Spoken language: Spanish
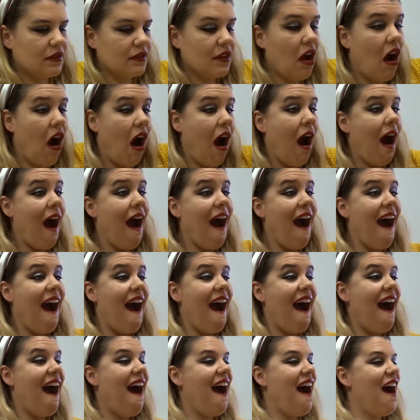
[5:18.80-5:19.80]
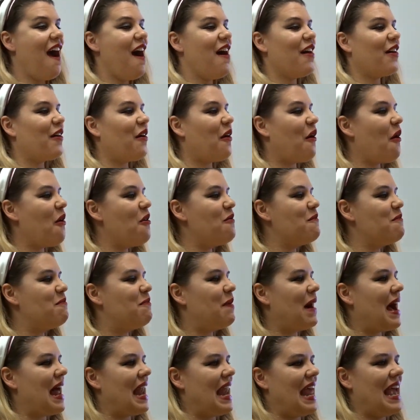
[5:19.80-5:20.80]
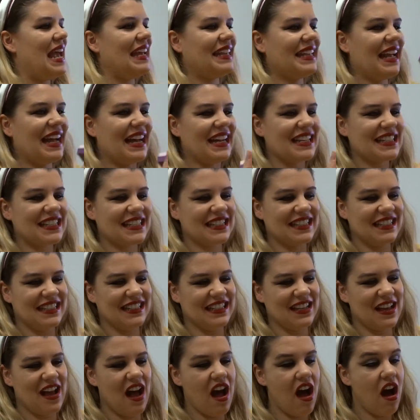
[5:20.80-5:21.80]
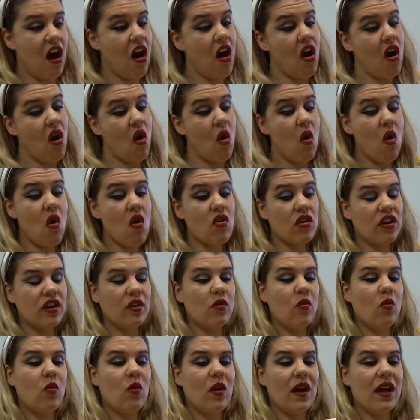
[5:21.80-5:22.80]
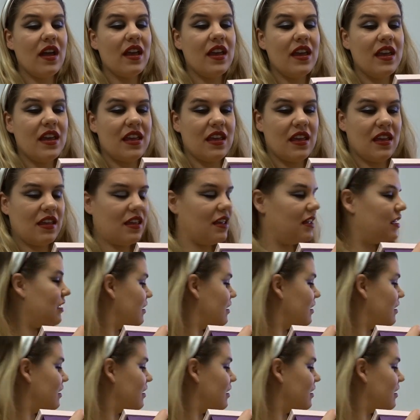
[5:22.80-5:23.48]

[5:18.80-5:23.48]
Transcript: ¡Oh! ¡Con paletas! ¡Oh, qué guay!